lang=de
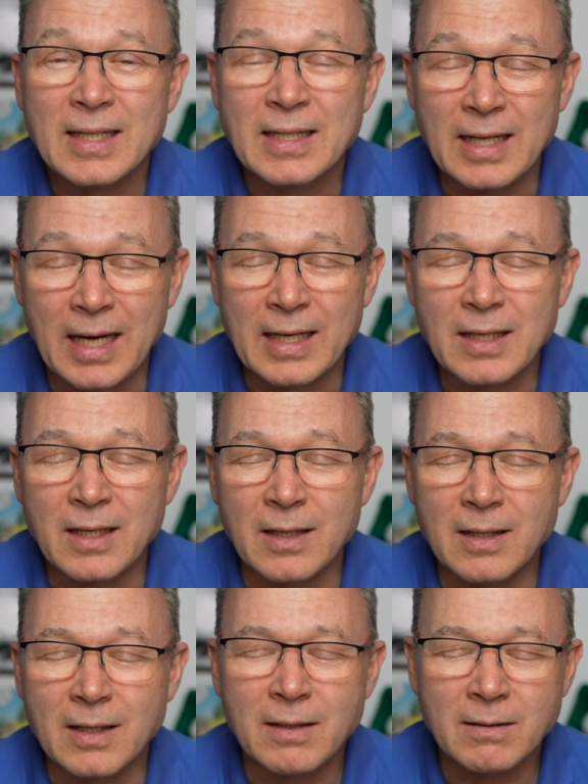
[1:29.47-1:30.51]
dann
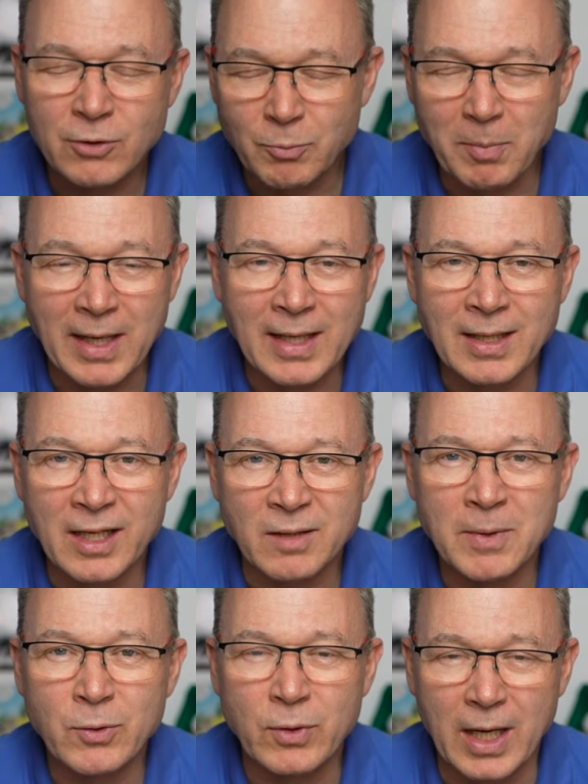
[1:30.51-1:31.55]
äh, speichere ihn
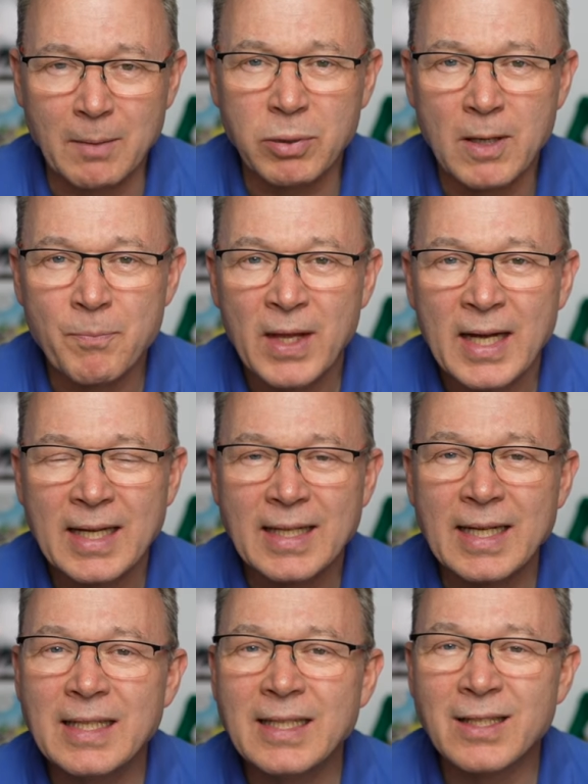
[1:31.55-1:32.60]
erstmal gut ab.
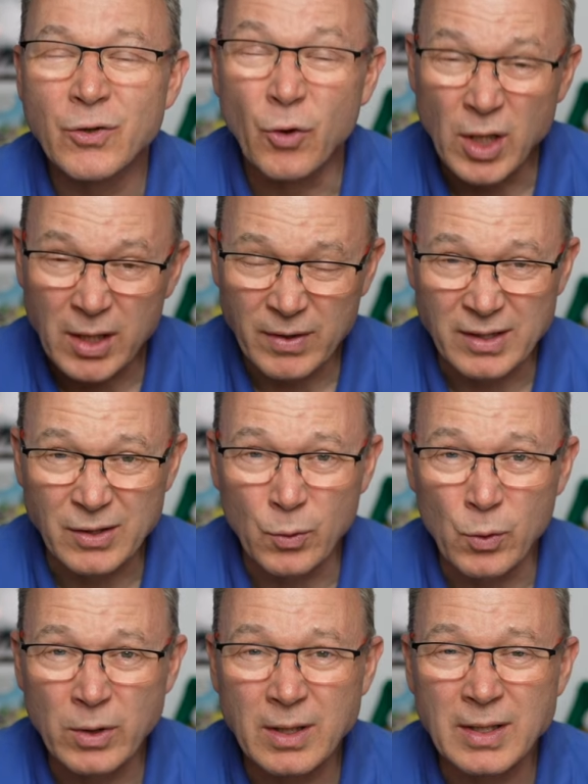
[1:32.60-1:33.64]
Denn diese neue
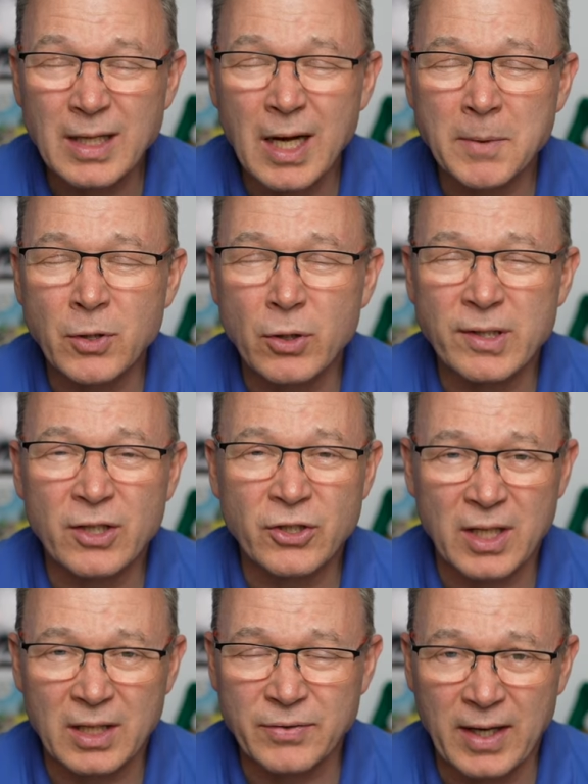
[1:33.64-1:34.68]
Version, die habe ich doch sehr
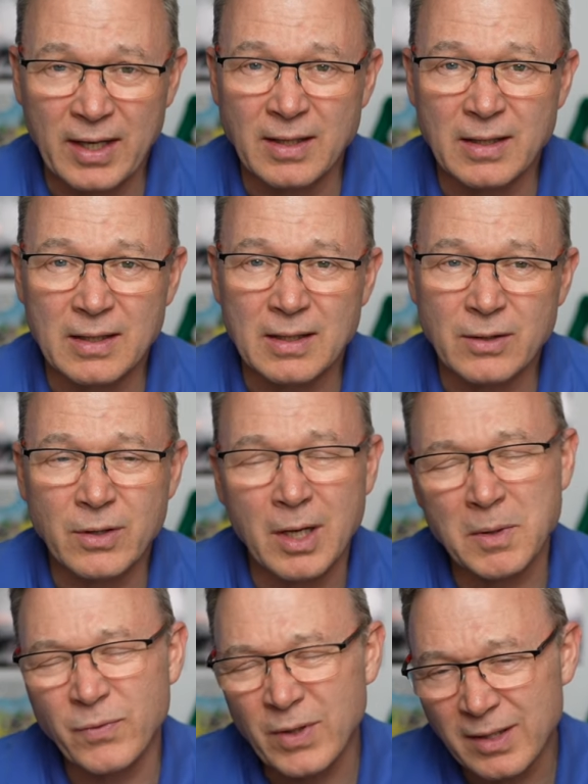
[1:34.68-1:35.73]
stark verändert. Also da
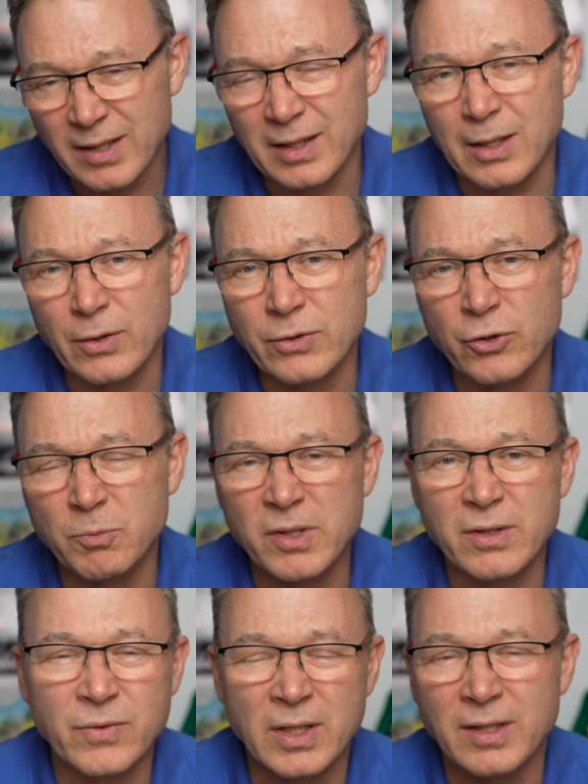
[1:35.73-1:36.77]
habe ich viele Sachen
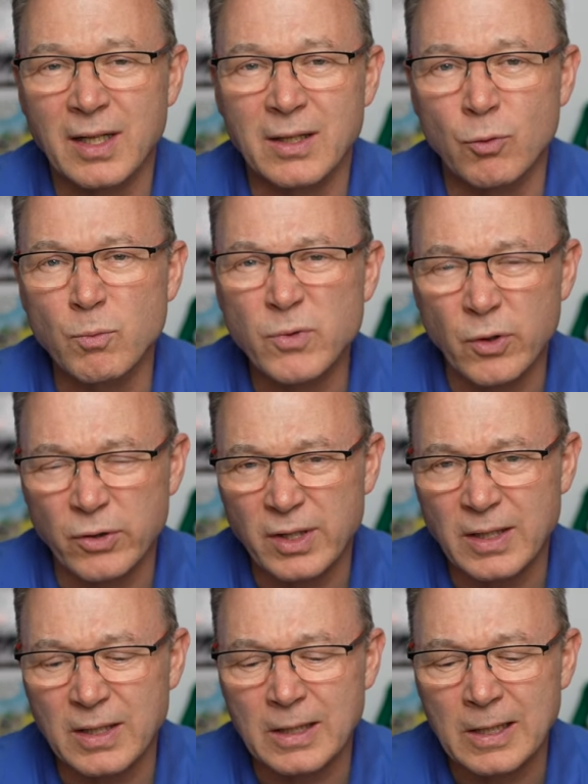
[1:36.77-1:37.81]
rausgeschmissen, viele Sachen
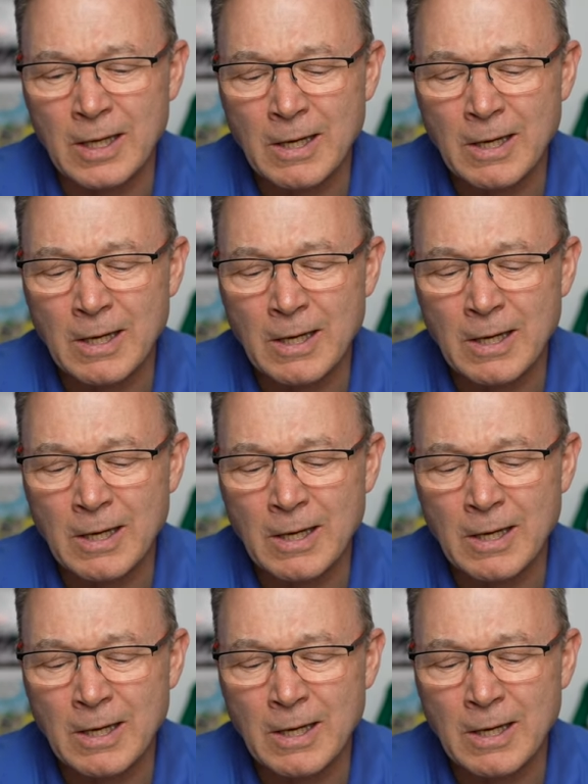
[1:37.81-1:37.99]
umsortiert,